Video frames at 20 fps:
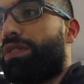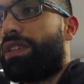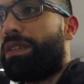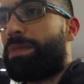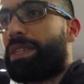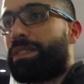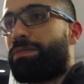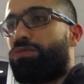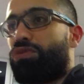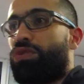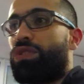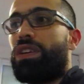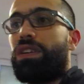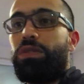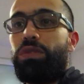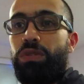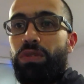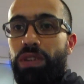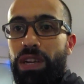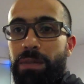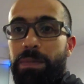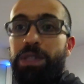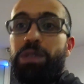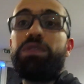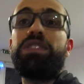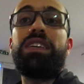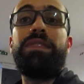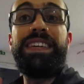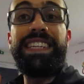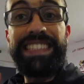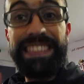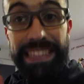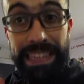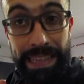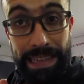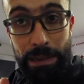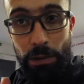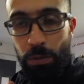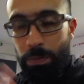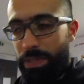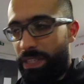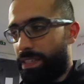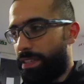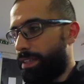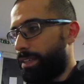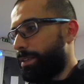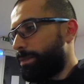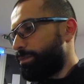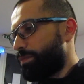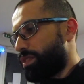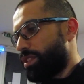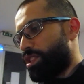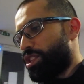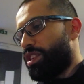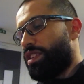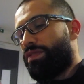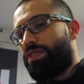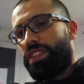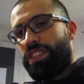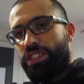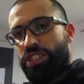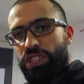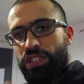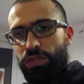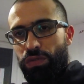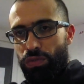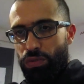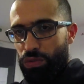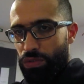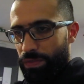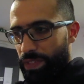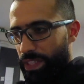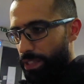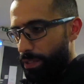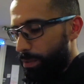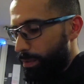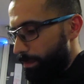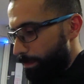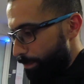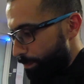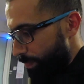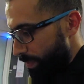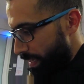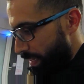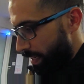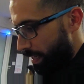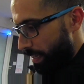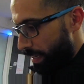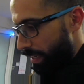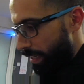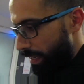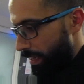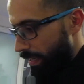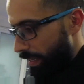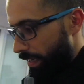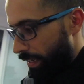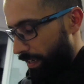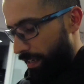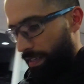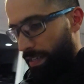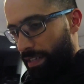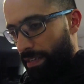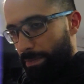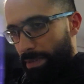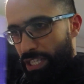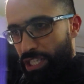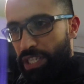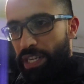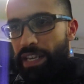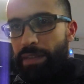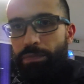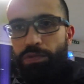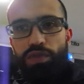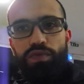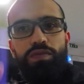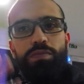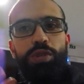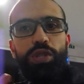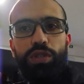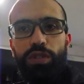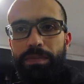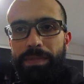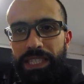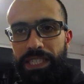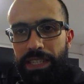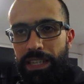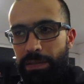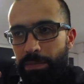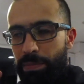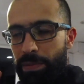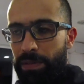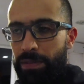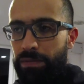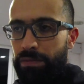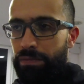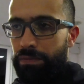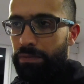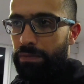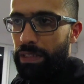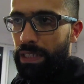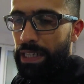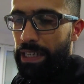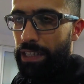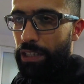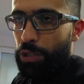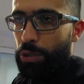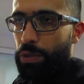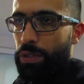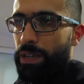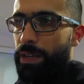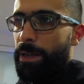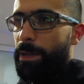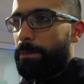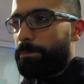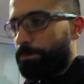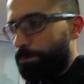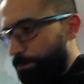de la masse musculaire durant le ramadan, ça va être très compliqué. Je l'ai fait déjà dans d'autres vidéos. Et ma shape, je vous montre ma shape voilà, actuelle,